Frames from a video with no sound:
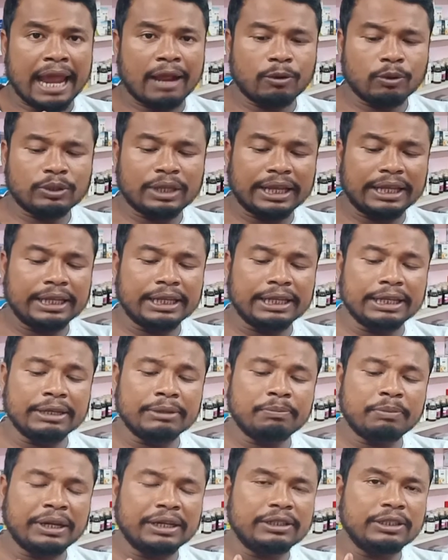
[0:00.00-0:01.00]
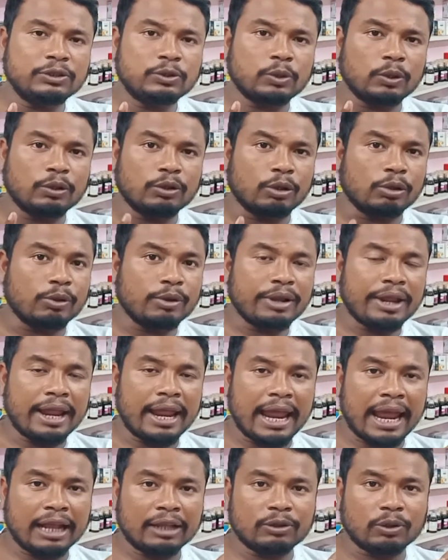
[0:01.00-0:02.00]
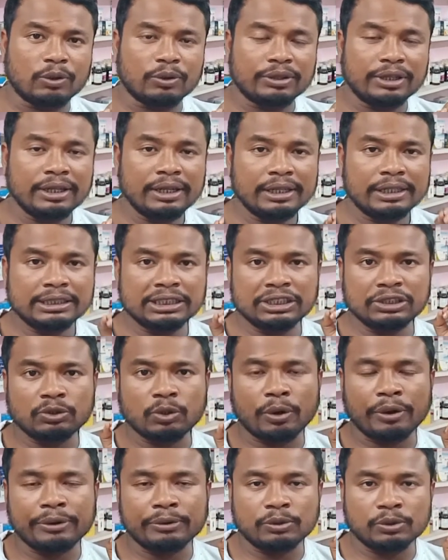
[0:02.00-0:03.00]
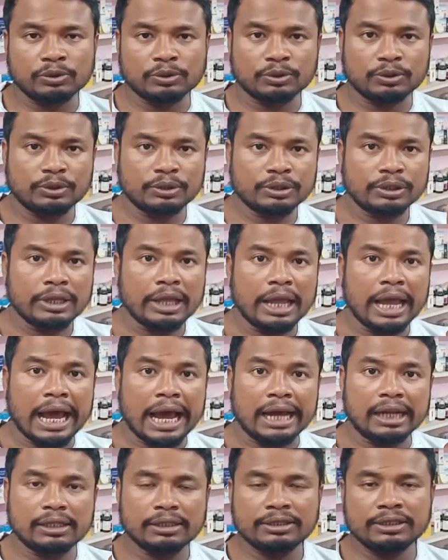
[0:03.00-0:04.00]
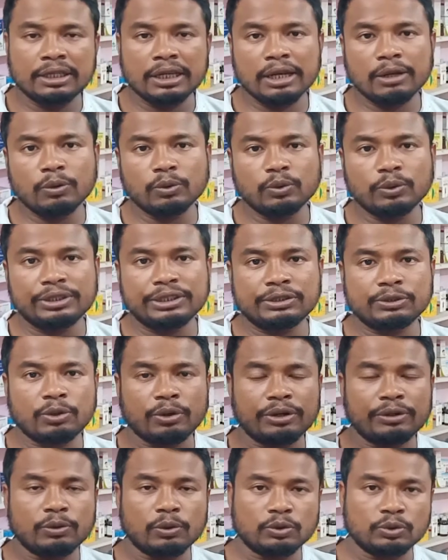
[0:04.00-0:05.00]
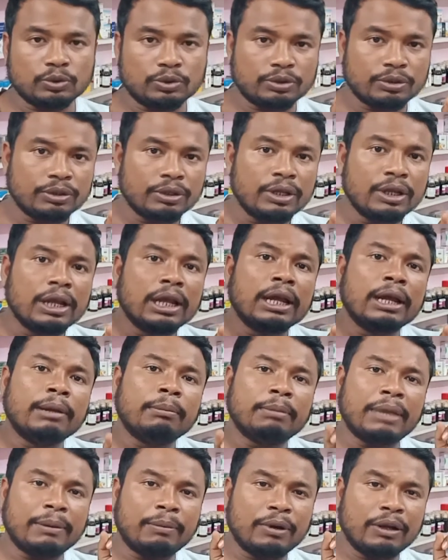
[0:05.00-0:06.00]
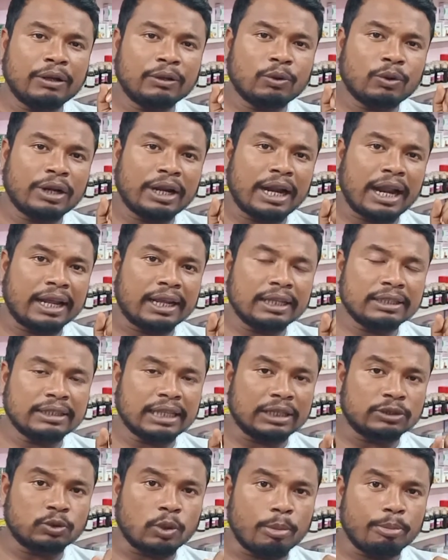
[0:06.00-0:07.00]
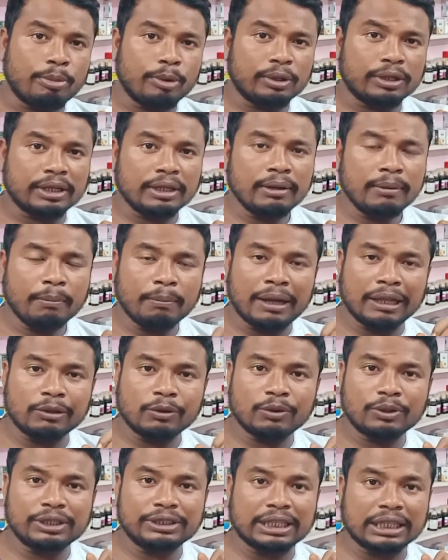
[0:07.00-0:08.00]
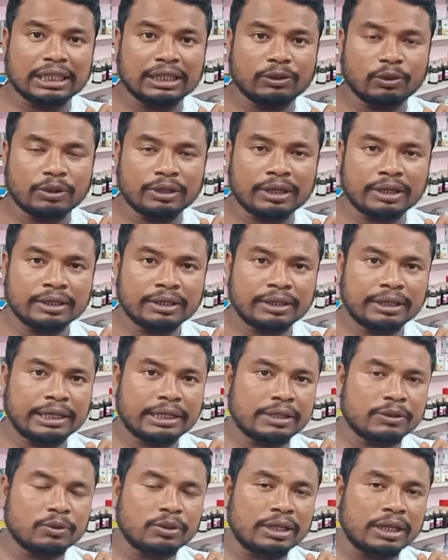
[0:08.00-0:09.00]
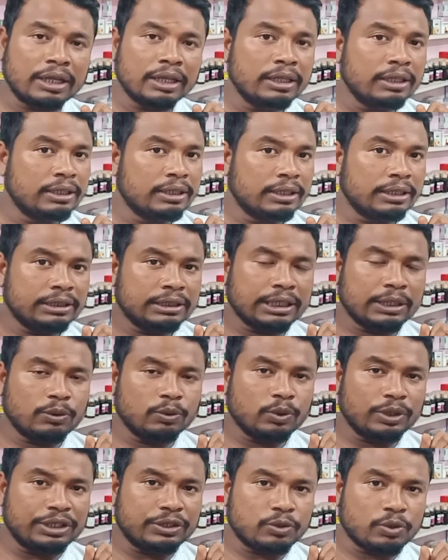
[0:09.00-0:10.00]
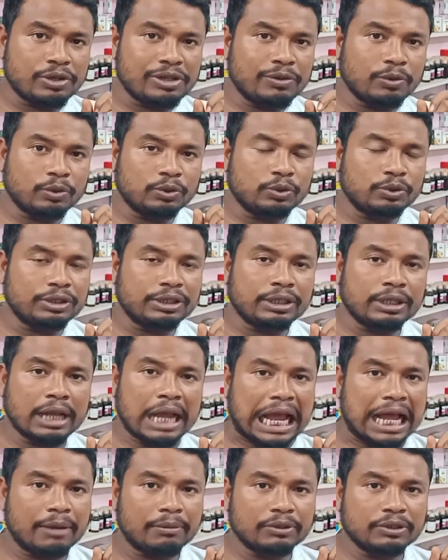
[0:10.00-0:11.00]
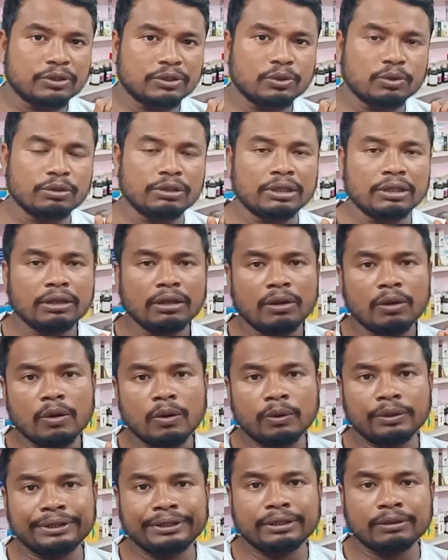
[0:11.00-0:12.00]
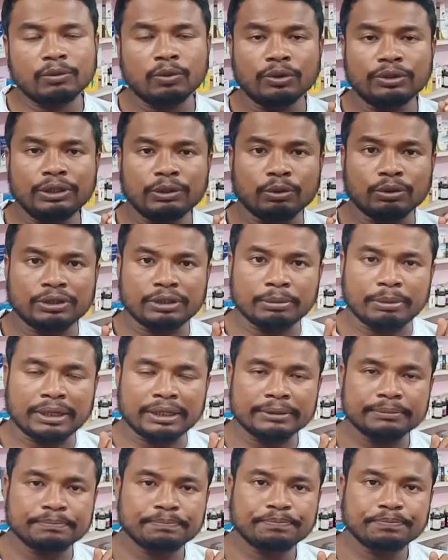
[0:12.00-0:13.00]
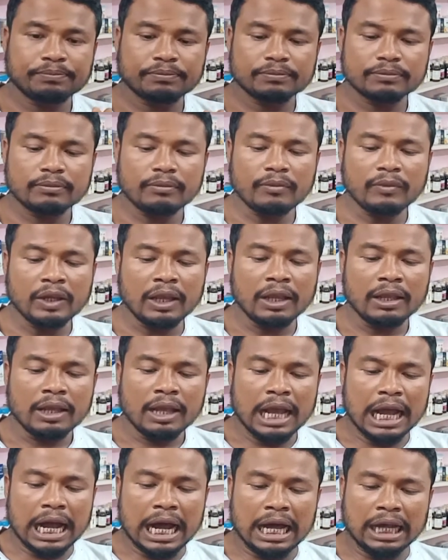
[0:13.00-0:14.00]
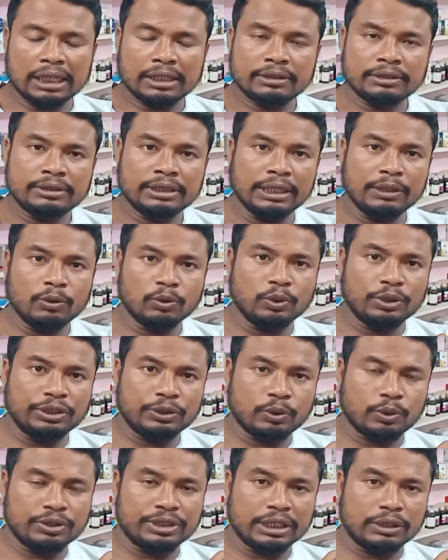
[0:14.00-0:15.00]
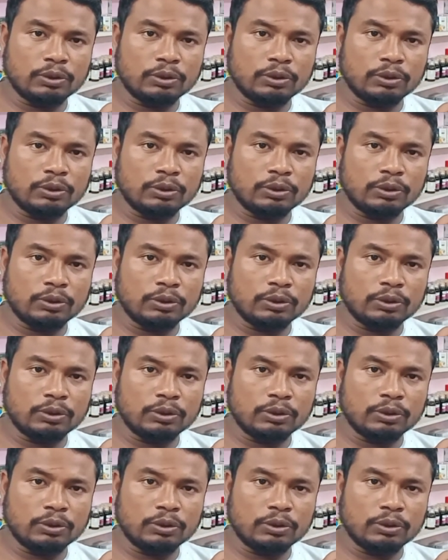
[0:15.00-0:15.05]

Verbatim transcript: এক কথায় এই পেডনিসোলন হলো এক ধরনের স্টেরয়েড ওষুধ আর যে কোনো স্টেরয়েড ওষুধ ব্যবহার করার আগে তার সম্পর্কে ভালো করে জানা দরকার কেননা যে কোনো স্টোরেজ ওষুধই আমাদের শরীরে অনেকটা ক্ষতি করতে পারে আর যে কোনো স্টোরেজ